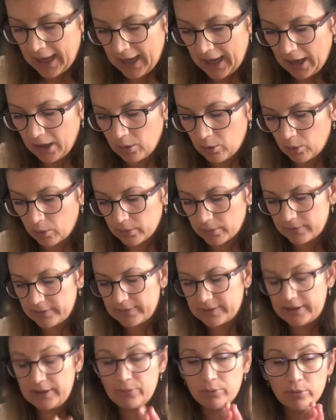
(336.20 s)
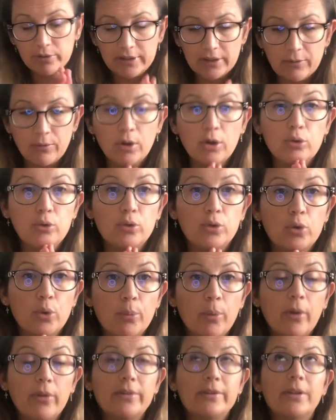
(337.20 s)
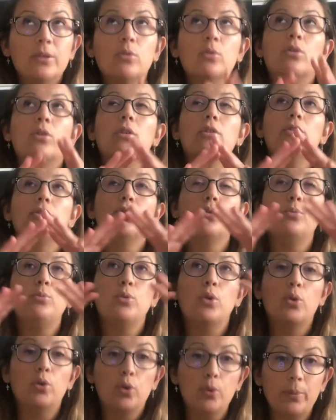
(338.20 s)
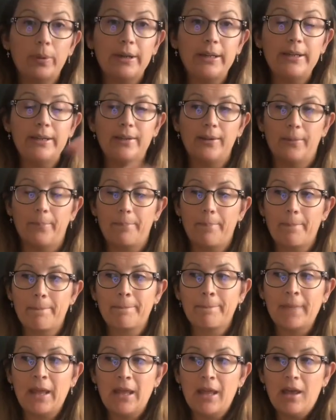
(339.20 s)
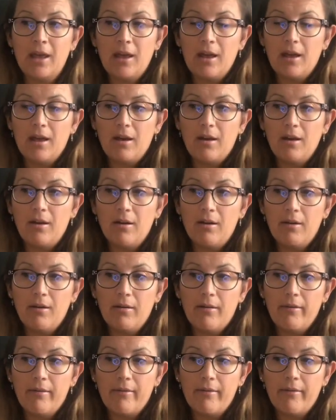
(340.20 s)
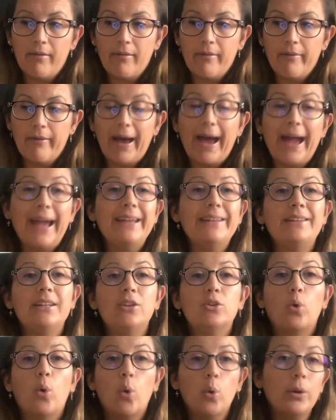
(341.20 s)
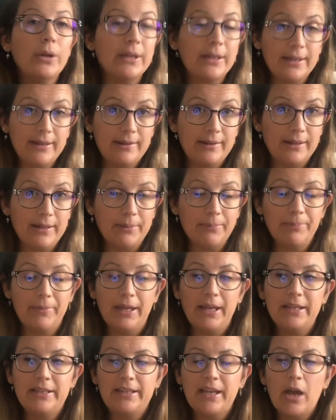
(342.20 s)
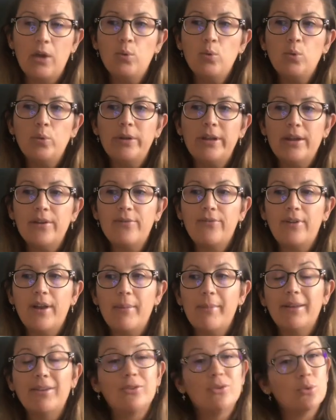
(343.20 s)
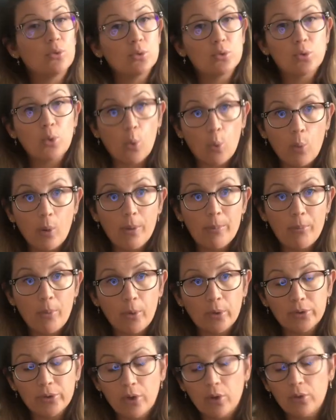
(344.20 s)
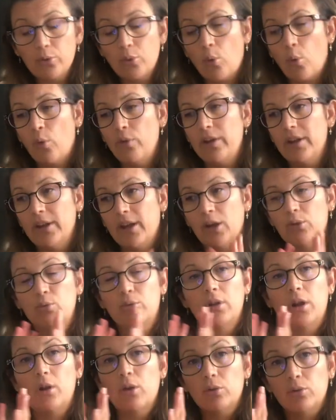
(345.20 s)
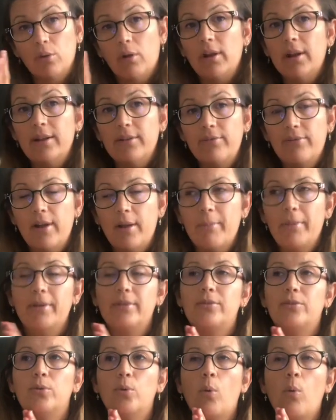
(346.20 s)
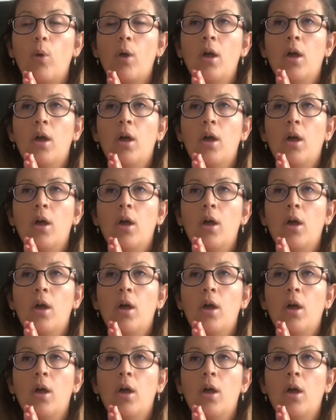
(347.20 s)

Alors, ce qu'il faut savoir justement, c'est que quand ce mur de briques euh, a été trop irrité et qu'il y a eu une inflammation trop importante, on reviendra tout à l'heure sur l'inflammation,